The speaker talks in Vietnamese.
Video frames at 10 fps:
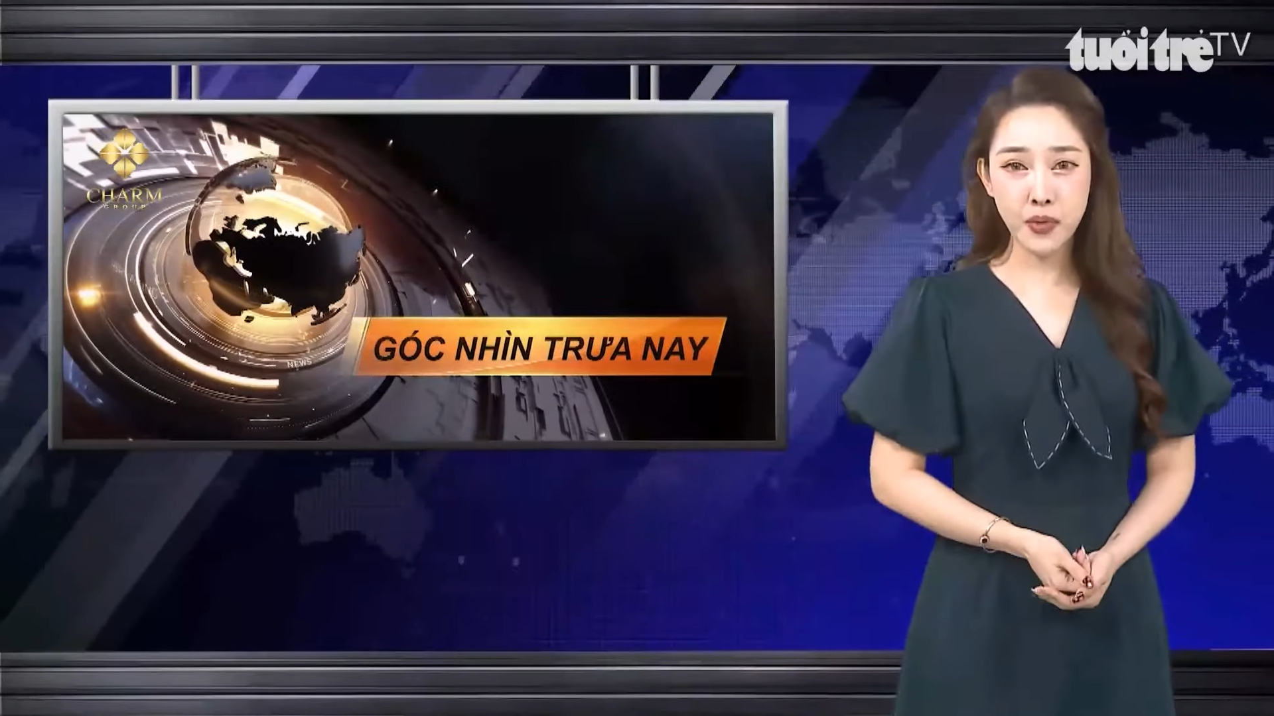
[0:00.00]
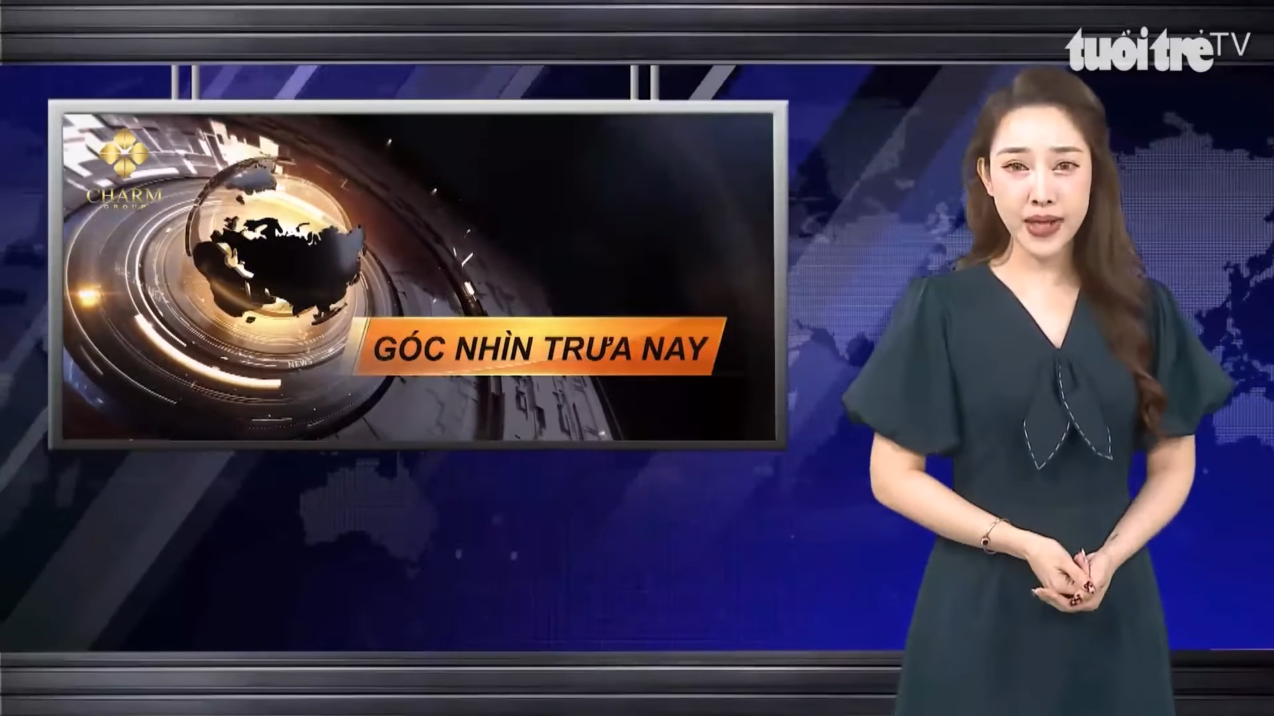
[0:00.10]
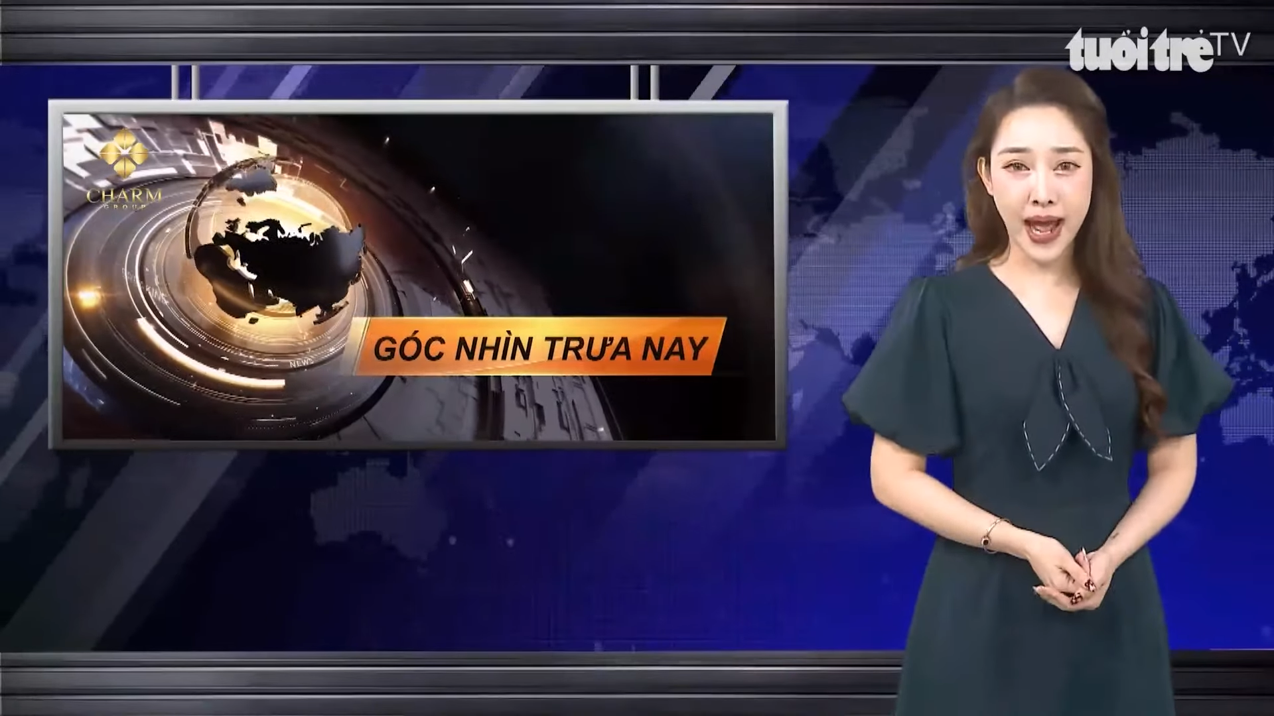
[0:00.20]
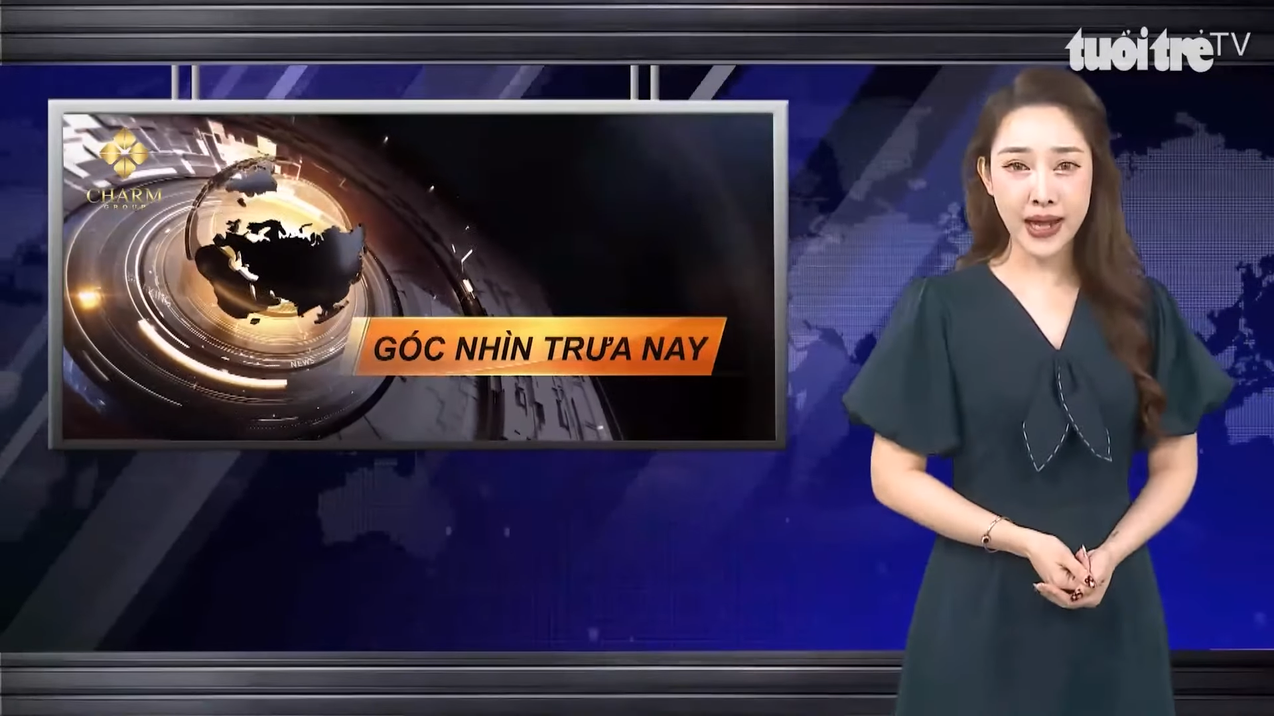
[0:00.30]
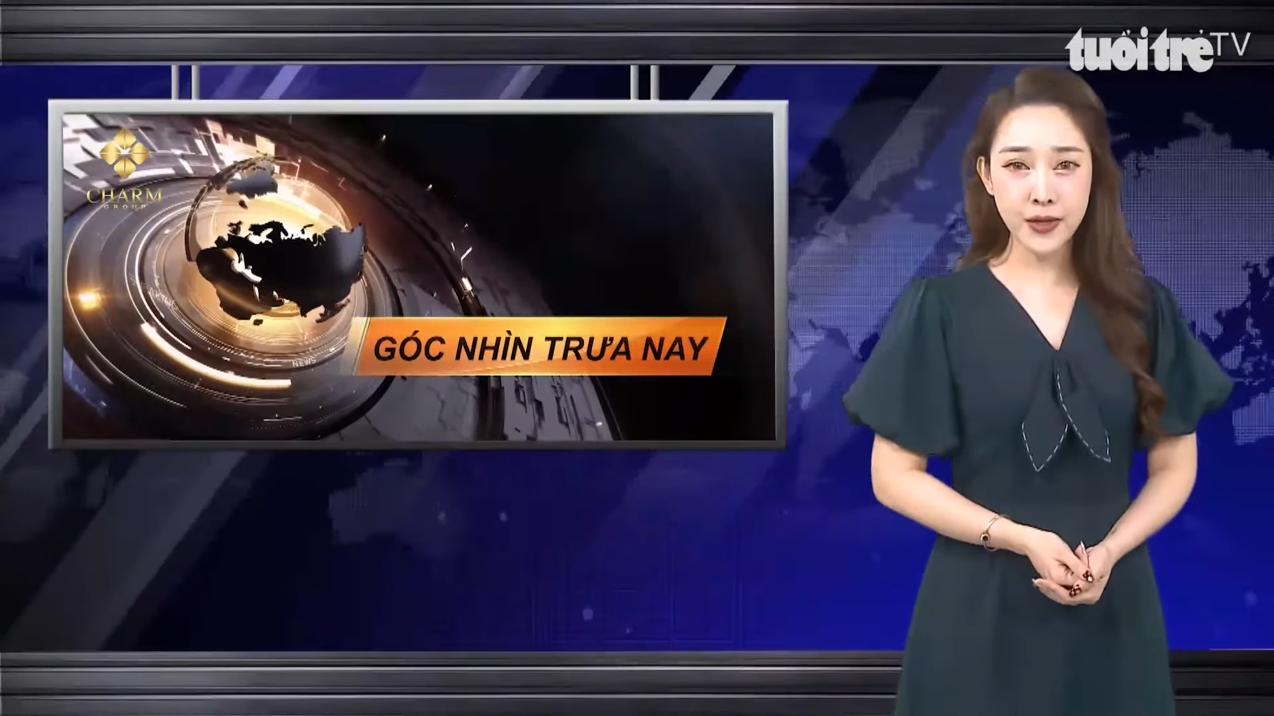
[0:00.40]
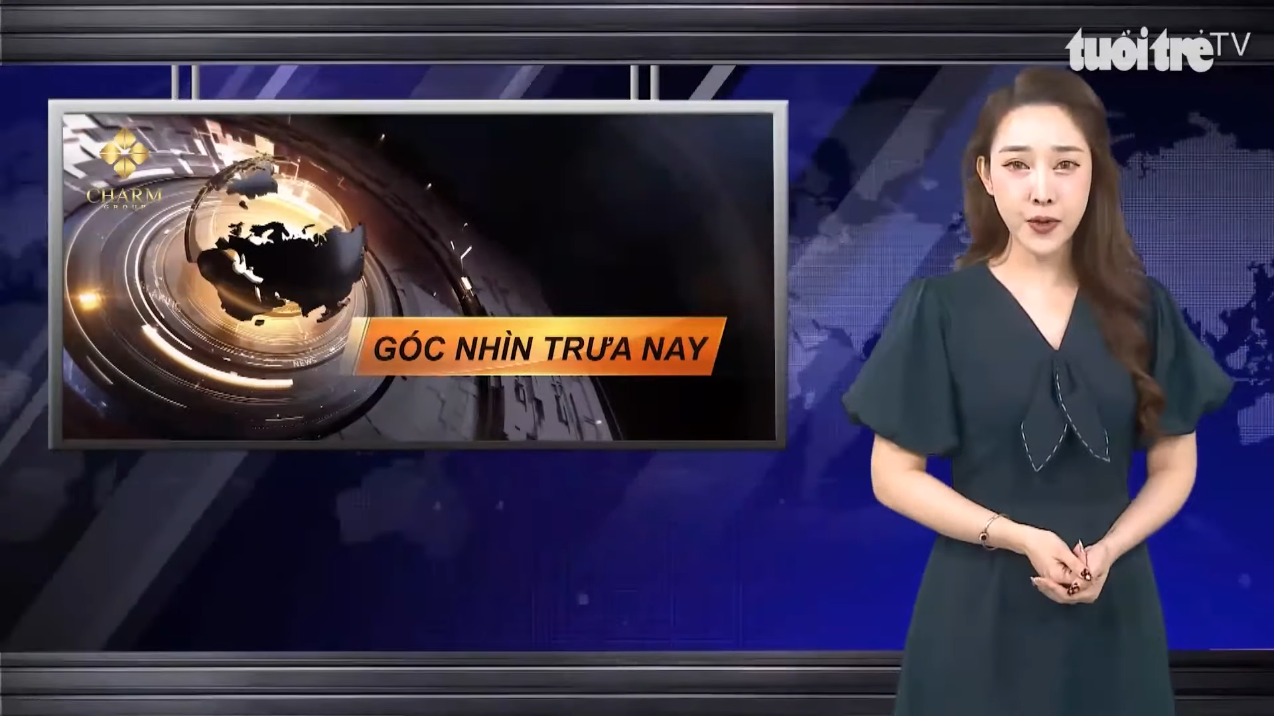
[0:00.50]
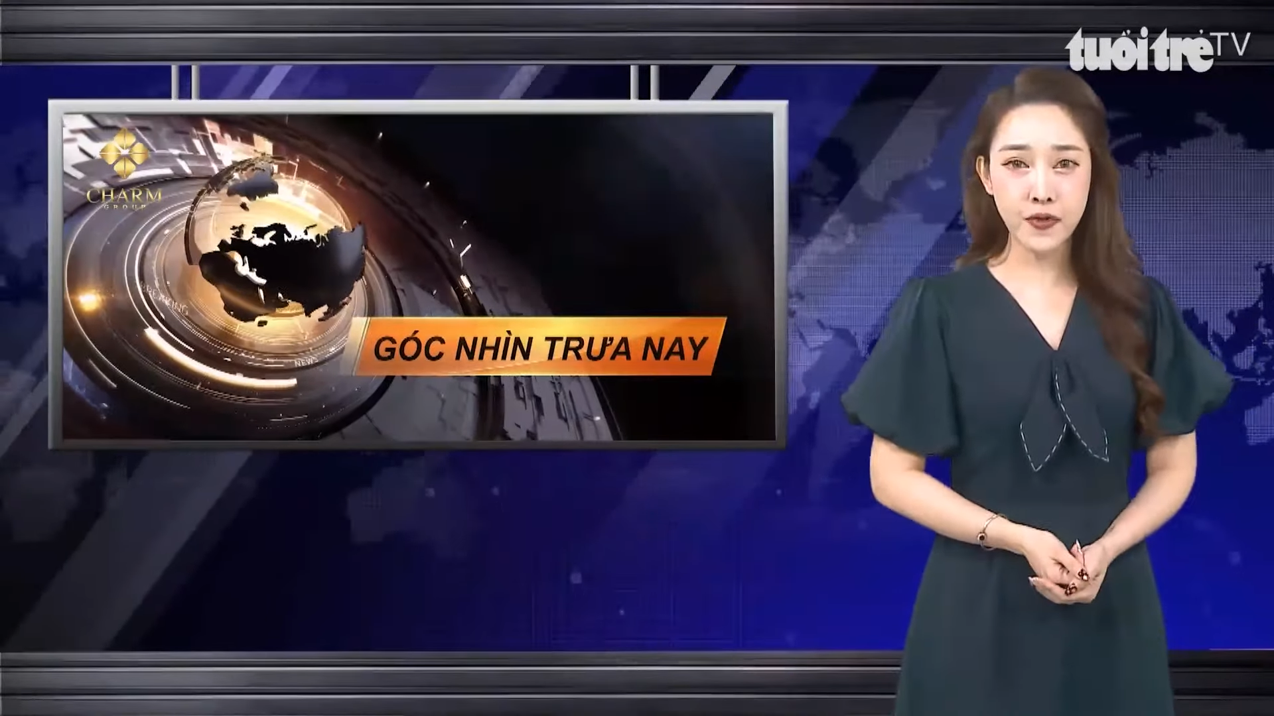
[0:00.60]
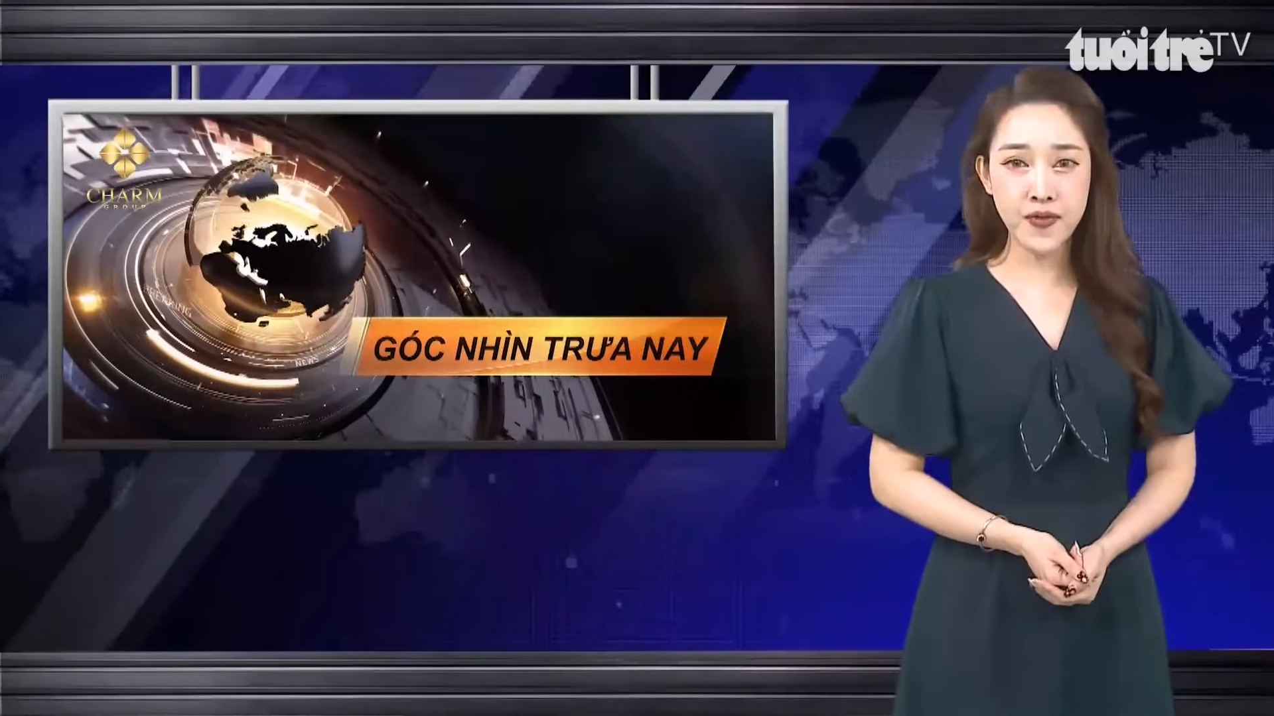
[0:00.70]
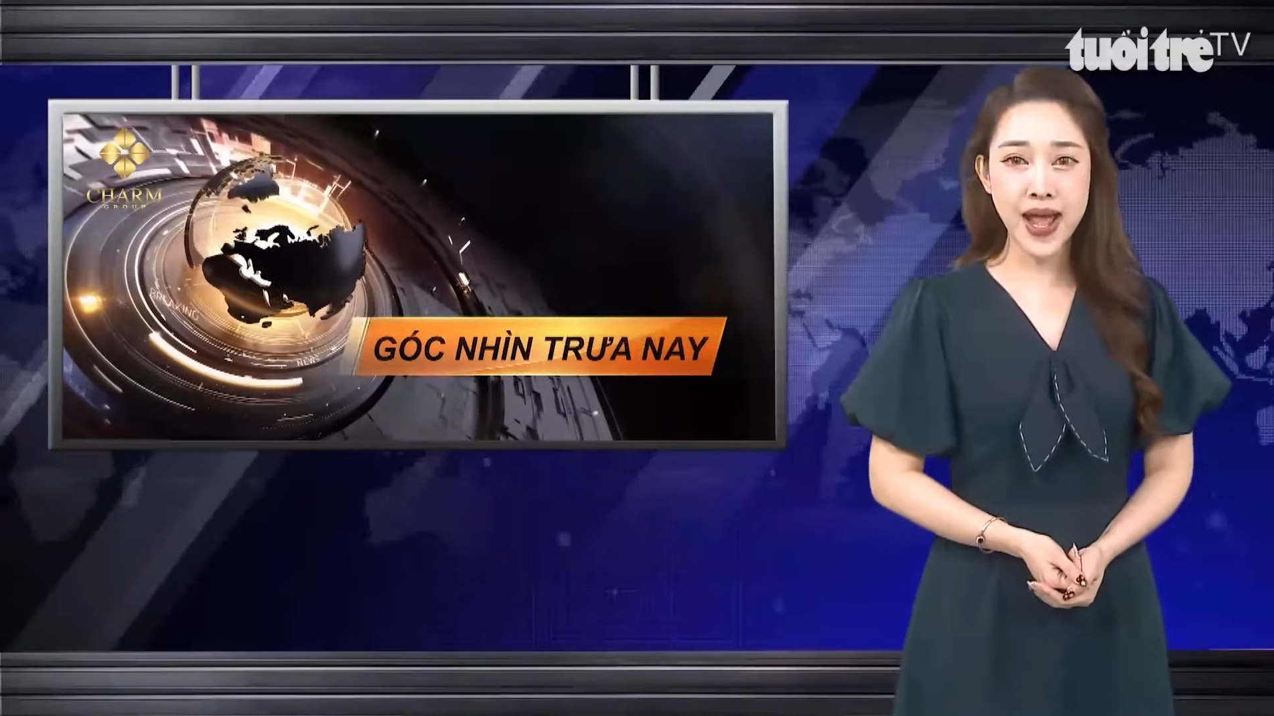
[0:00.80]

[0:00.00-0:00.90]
tháng đối với